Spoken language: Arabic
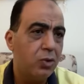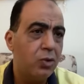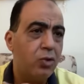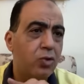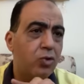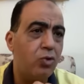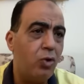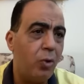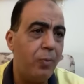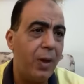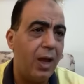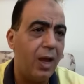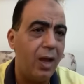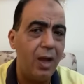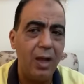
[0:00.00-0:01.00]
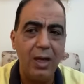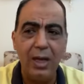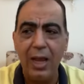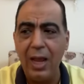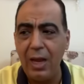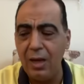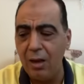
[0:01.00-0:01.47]
يروح بقى
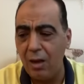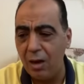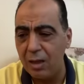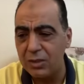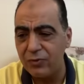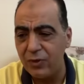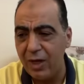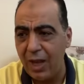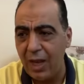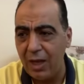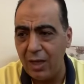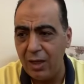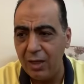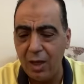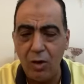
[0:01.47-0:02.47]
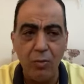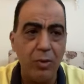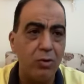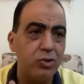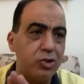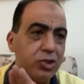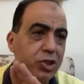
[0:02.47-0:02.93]
الاهلي خلص في الاهلي قال لهم
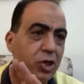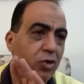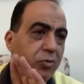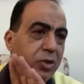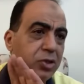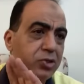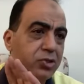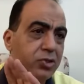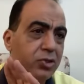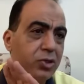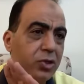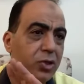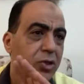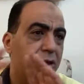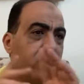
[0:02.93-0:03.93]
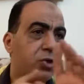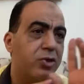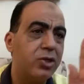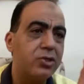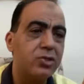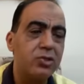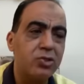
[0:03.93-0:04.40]
لو الشناوي ميسي
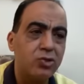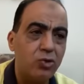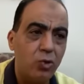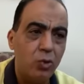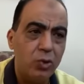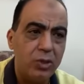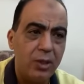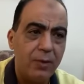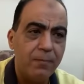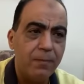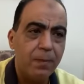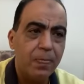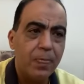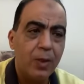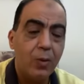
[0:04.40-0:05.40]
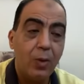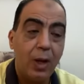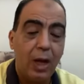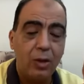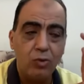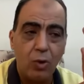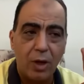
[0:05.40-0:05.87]
النصر السعودي
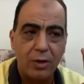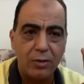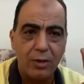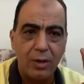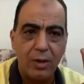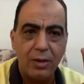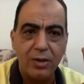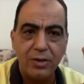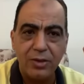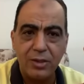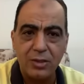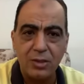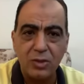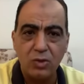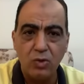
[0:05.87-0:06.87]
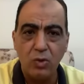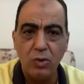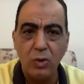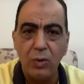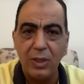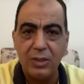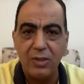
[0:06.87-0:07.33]
عنده عرضين النصر
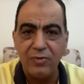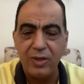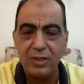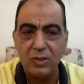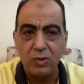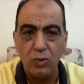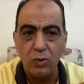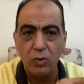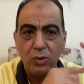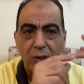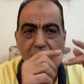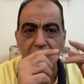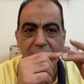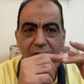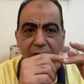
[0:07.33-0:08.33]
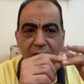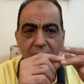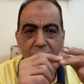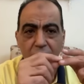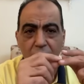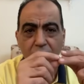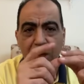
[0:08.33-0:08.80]
السعودي والاتفاق السعودي الاتفاق
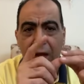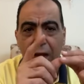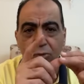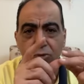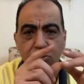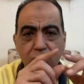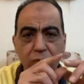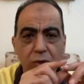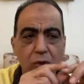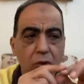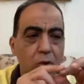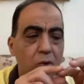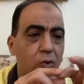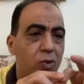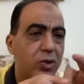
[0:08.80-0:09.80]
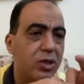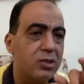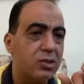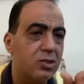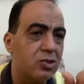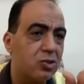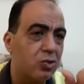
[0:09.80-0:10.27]
كارتلون عاوزه
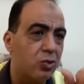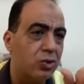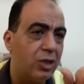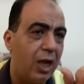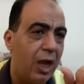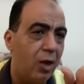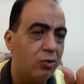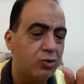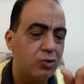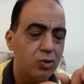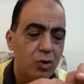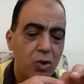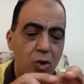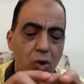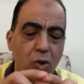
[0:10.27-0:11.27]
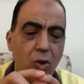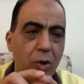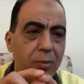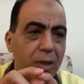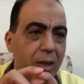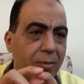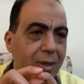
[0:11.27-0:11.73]
والنصر السعودي عاوزه هو
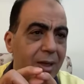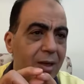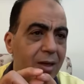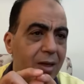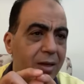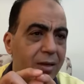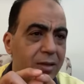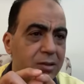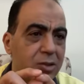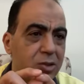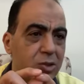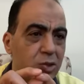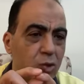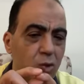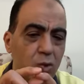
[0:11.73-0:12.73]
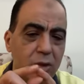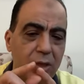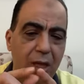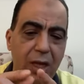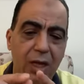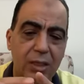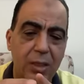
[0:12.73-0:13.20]
بيميل الى النصر السعودي
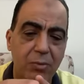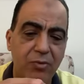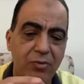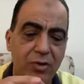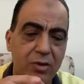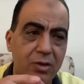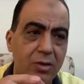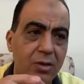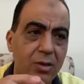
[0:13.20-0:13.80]
قال لك طب افرض